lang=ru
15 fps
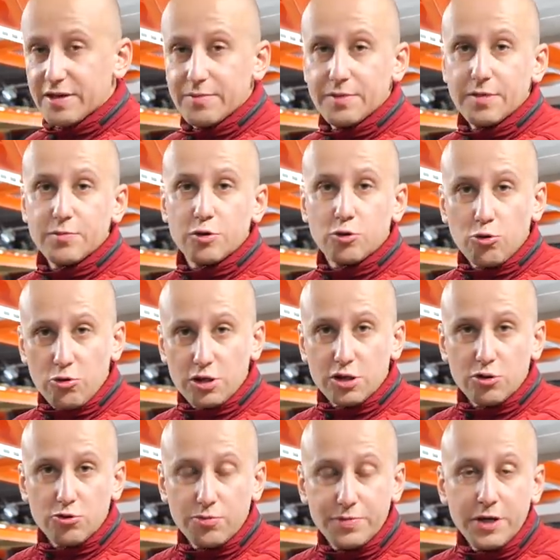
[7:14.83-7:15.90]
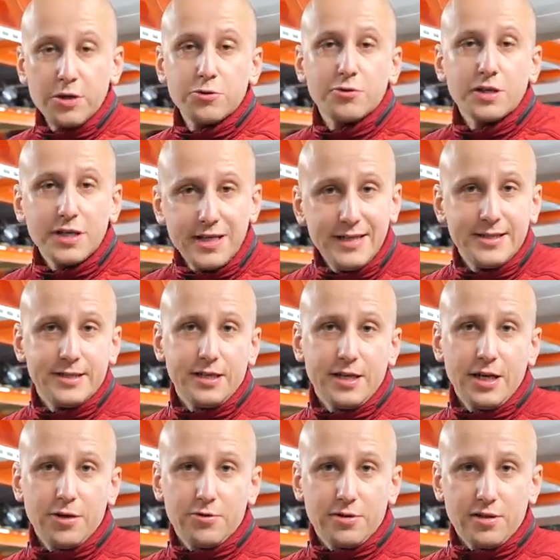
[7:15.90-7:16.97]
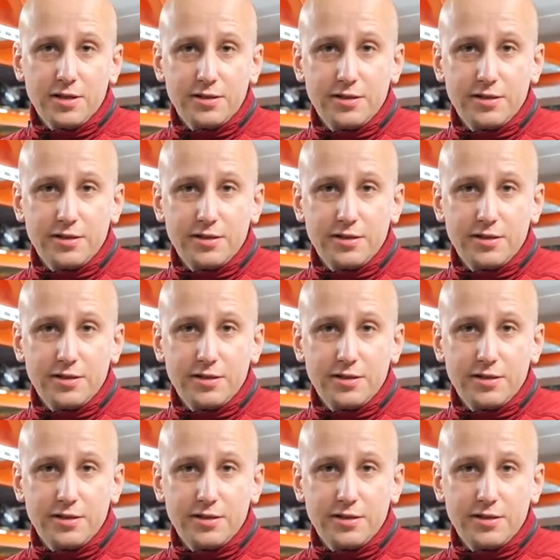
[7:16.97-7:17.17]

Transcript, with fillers: со временем тоже дубеют и теряют